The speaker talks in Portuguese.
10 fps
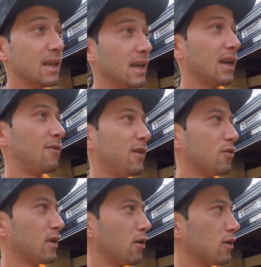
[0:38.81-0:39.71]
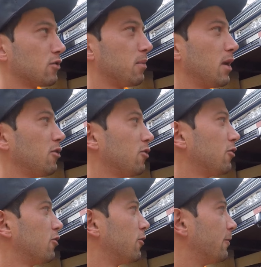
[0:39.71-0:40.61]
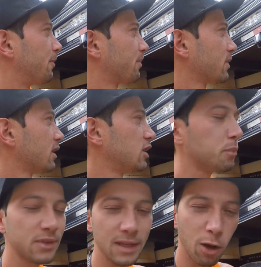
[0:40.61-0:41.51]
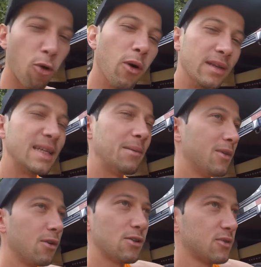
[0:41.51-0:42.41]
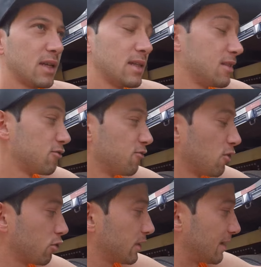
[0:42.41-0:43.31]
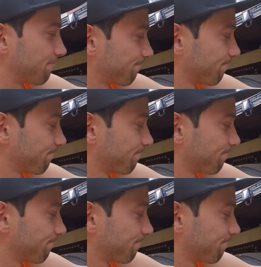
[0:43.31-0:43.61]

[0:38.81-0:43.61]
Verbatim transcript: E aí fica um negócio meio tipo silicone, sabe? Acho que os adesivos não vão grudar.